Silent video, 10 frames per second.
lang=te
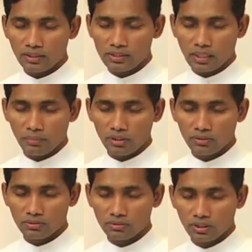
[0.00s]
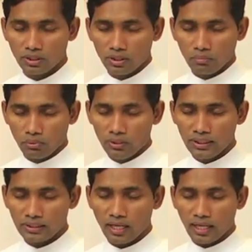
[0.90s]
తిరుసభలో
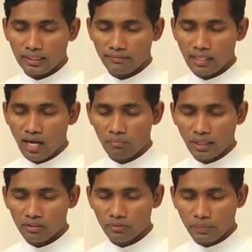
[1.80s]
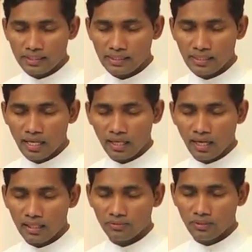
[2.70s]
పునీత అక్విలా మరియు ప్రిసిల్లా
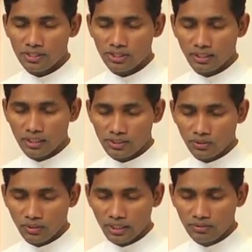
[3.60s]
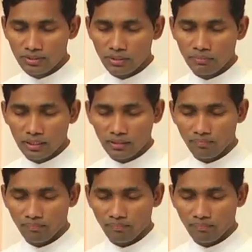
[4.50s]
గారి గురించి తెలుసుకొని ఉంటిమి